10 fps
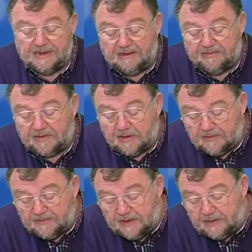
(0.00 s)

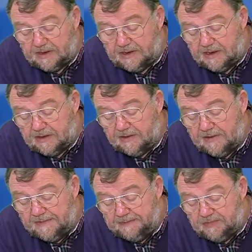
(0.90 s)
Kraftaufnehmern hier,
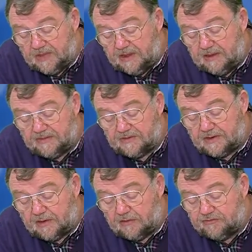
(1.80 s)
die
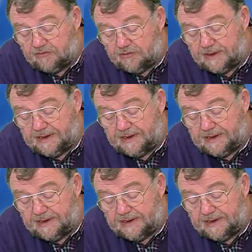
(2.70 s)
sind auch schon